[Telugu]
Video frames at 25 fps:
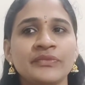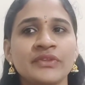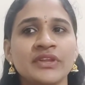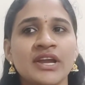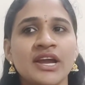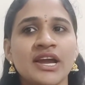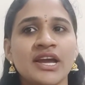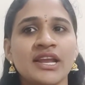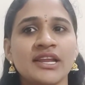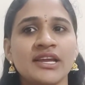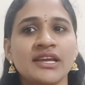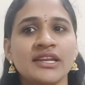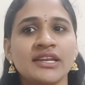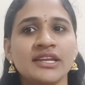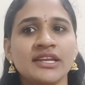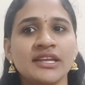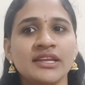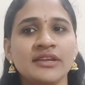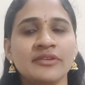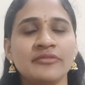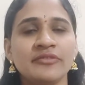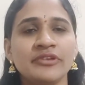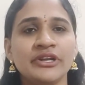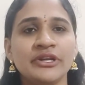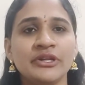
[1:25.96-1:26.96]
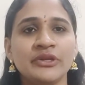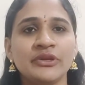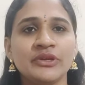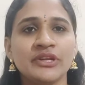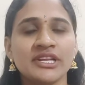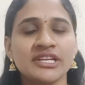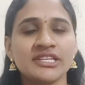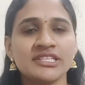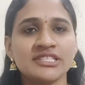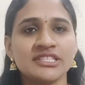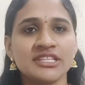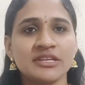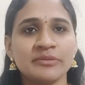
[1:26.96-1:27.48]
అలానే వీడియో
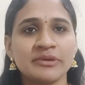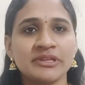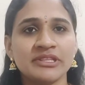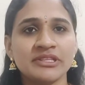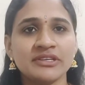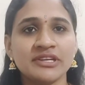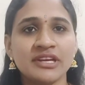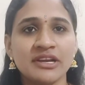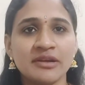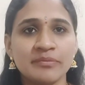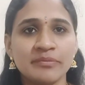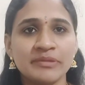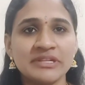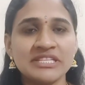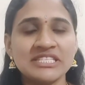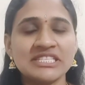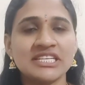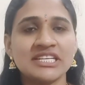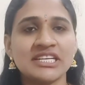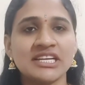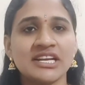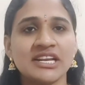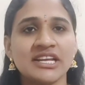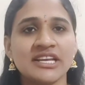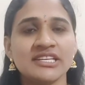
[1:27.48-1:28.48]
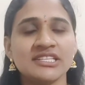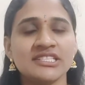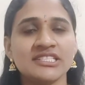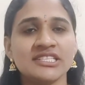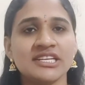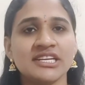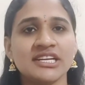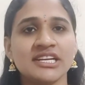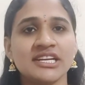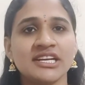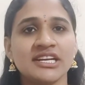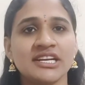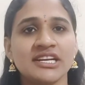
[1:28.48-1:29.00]
నచ్చితే మాత్రం కంపల్సరీగా లైక్
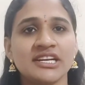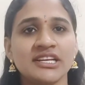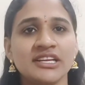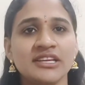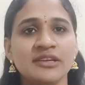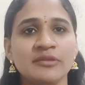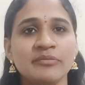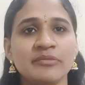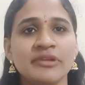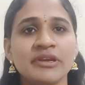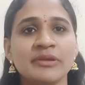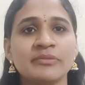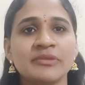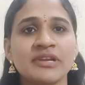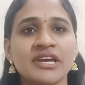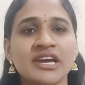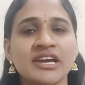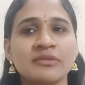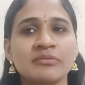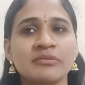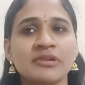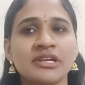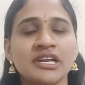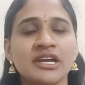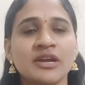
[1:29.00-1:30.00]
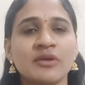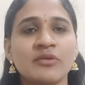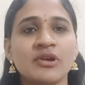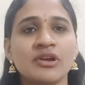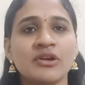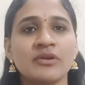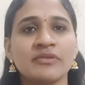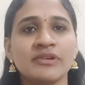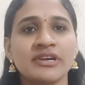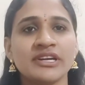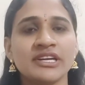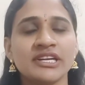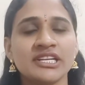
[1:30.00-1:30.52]
చేయండి మేము నార్మల్గా ఒక
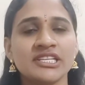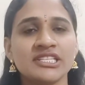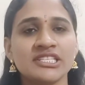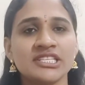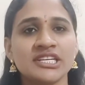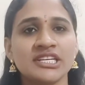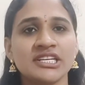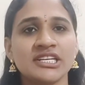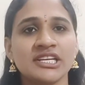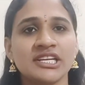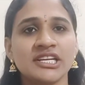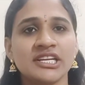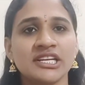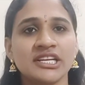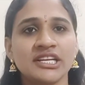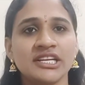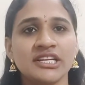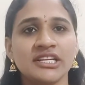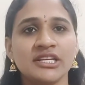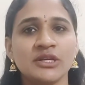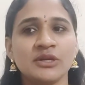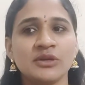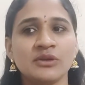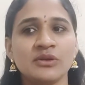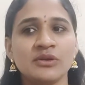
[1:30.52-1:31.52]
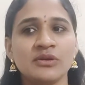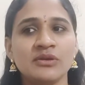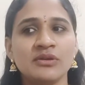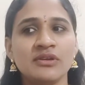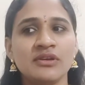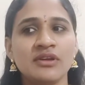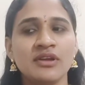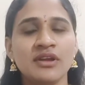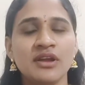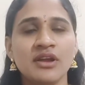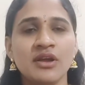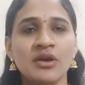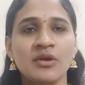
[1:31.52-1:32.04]
వంట చేయడానికి ఇంట్లో
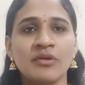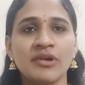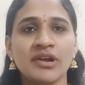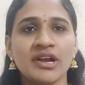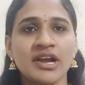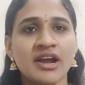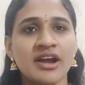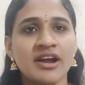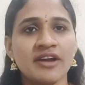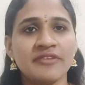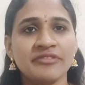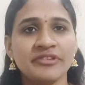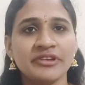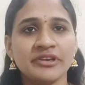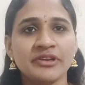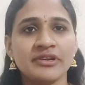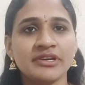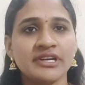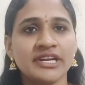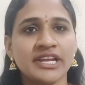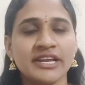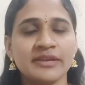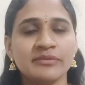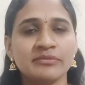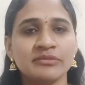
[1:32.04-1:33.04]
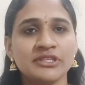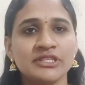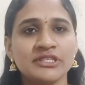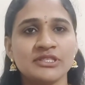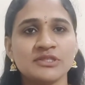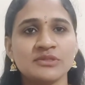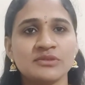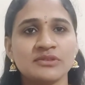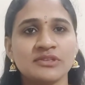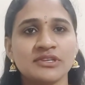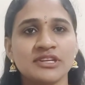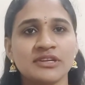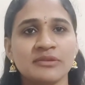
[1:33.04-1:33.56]
ఒక హాఫ్ అన్ అవర్ టైం
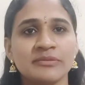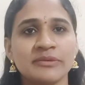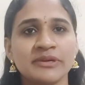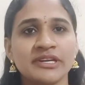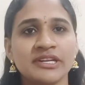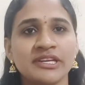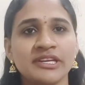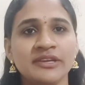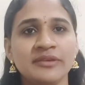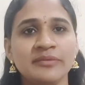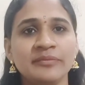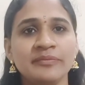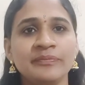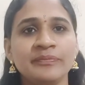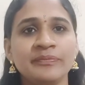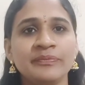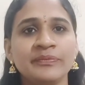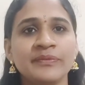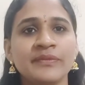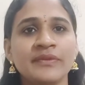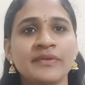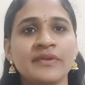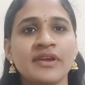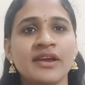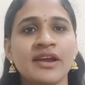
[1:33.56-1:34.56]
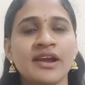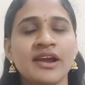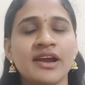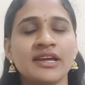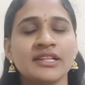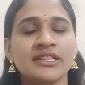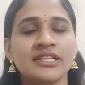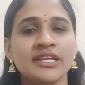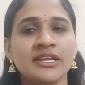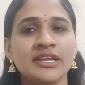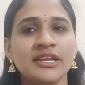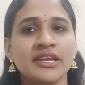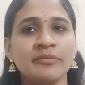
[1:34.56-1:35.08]
తీసుకుంటామండి
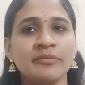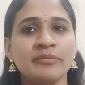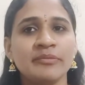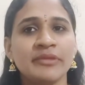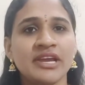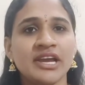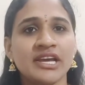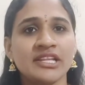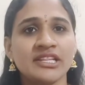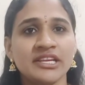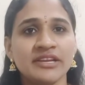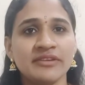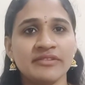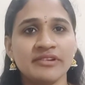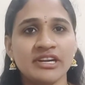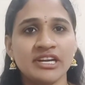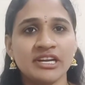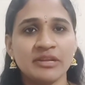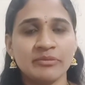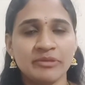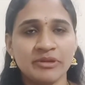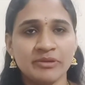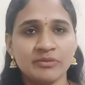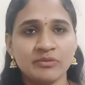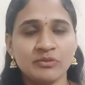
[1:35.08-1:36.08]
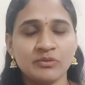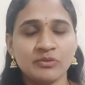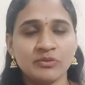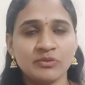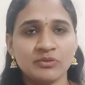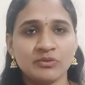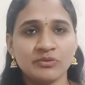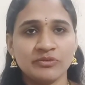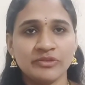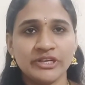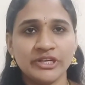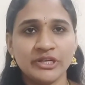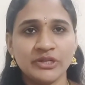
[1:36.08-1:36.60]
అదే అదేమంటే మేము
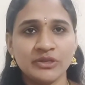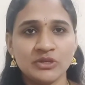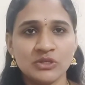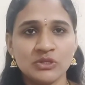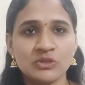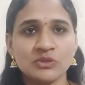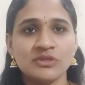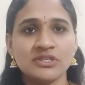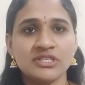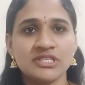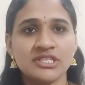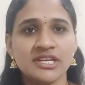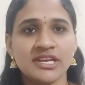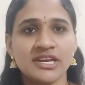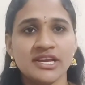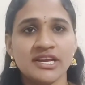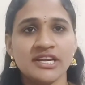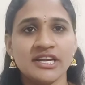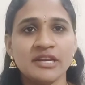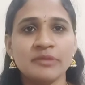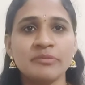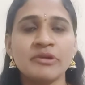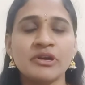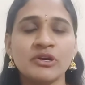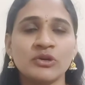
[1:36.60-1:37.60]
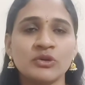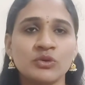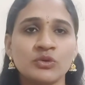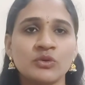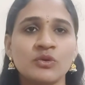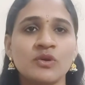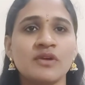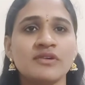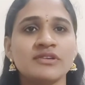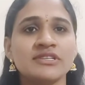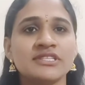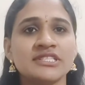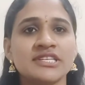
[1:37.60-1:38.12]
వీడియో షూట్ చేయాలంటే మాకు టూ
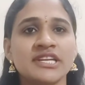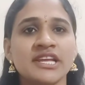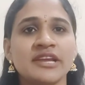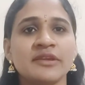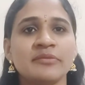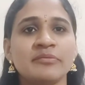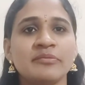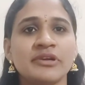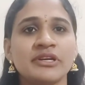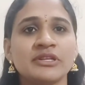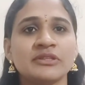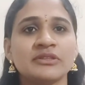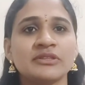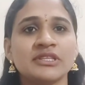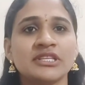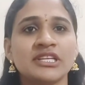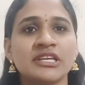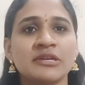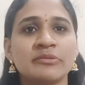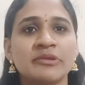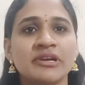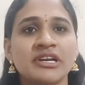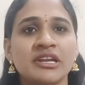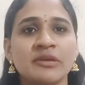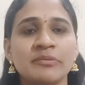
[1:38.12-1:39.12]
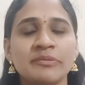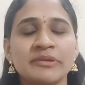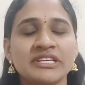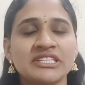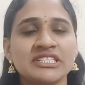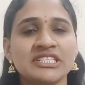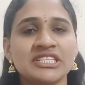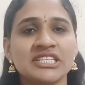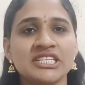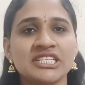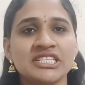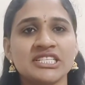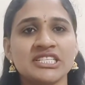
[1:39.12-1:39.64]
అవర్స్ టైం పడుతుంది అనమాట
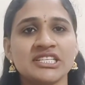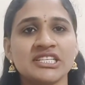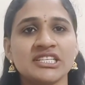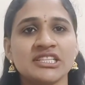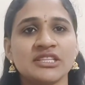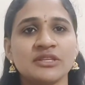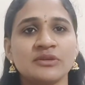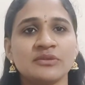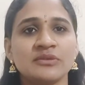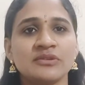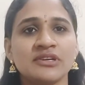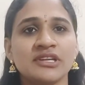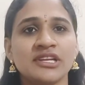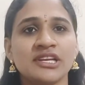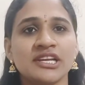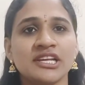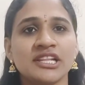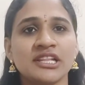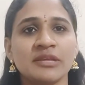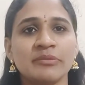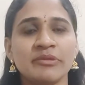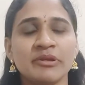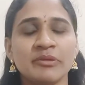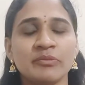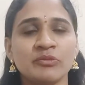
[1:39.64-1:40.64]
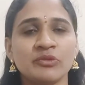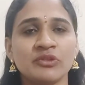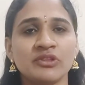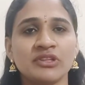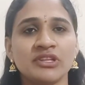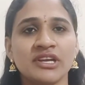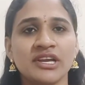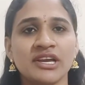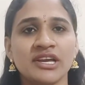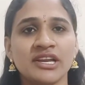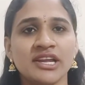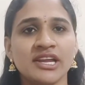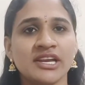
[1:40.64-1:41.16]
ప్రజెంటేషన్ అంతా ఉండాలి కదా మేము
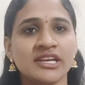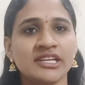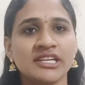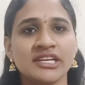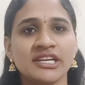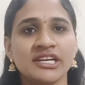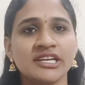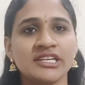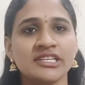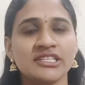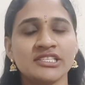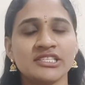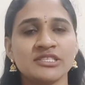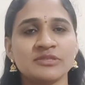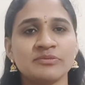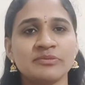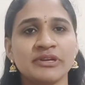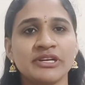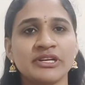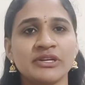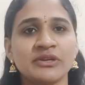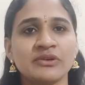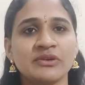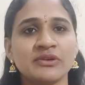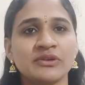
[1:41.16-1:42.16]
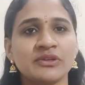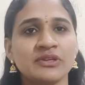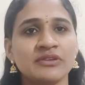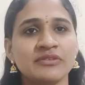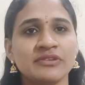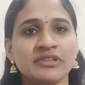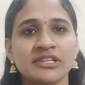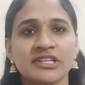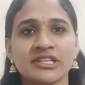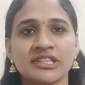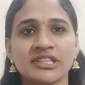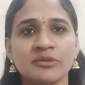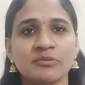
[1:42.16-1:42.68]
ముందుగానే అన్నీ రెడీ చేసి పెట్టుకోవటం
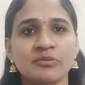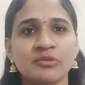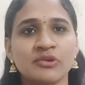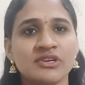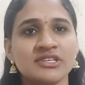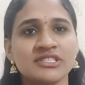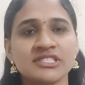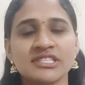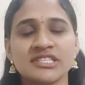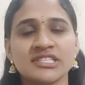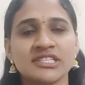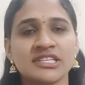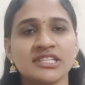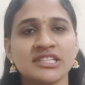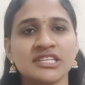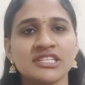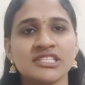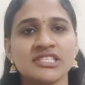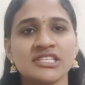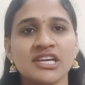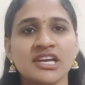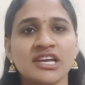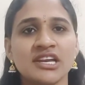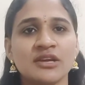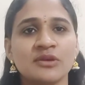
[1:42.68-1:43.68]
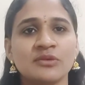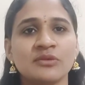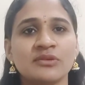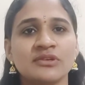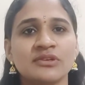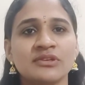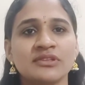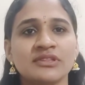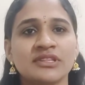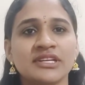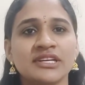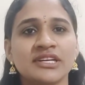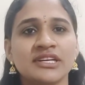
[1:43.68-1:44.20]
ఇదంతా ప్రాసెస్ అంతా చాలా
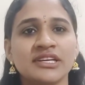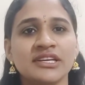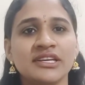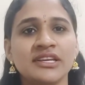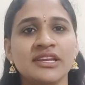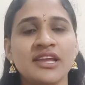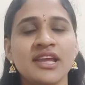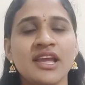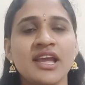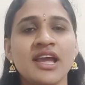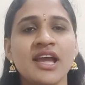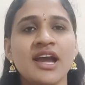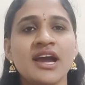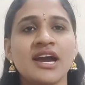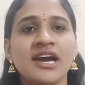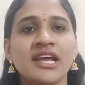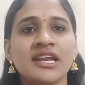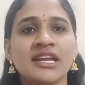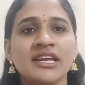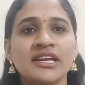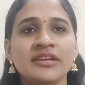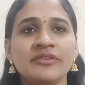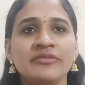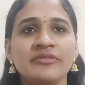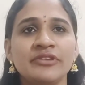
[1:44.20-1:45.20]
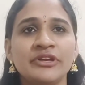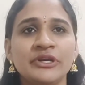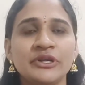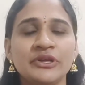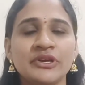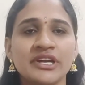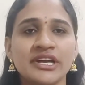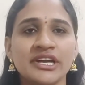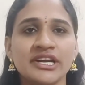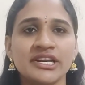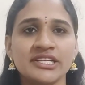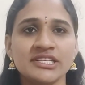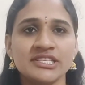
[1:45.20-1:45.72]
ఉంటుందండి అలానే వీడియో
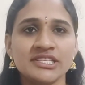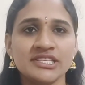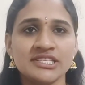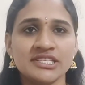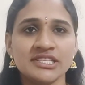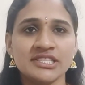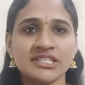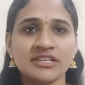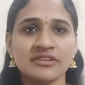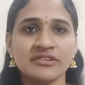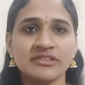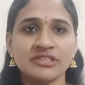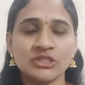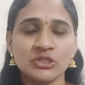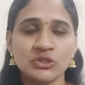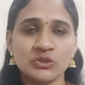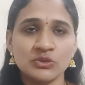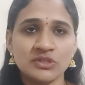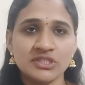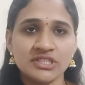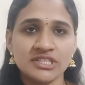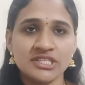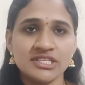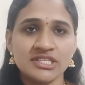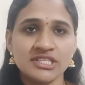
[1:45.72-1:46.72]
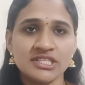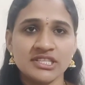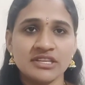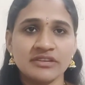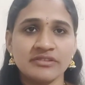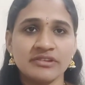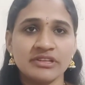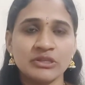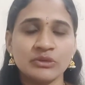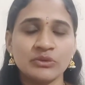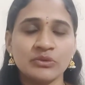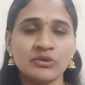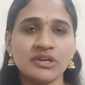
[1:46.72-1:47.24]
రెడీ చేసిన తర్వాత షూట్ చేసిన
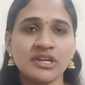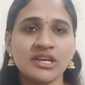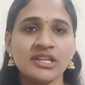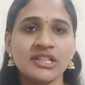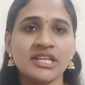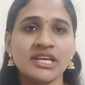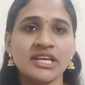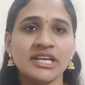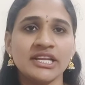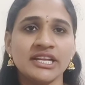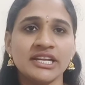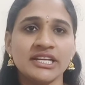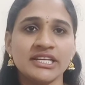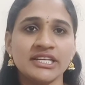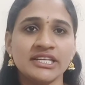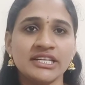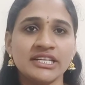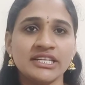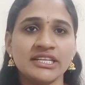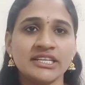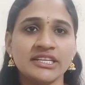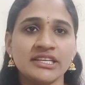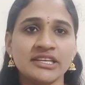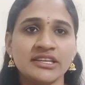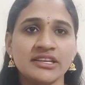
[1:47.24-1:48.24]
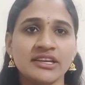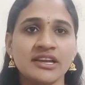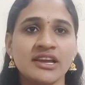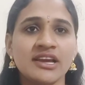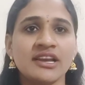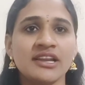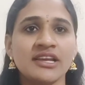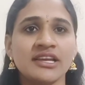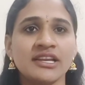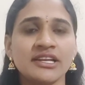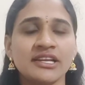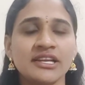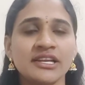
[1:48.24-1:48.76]
తర్వాత కూడా దాని ఎడిటింగ్కి
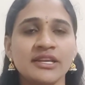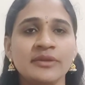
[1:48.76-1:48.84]
అలానే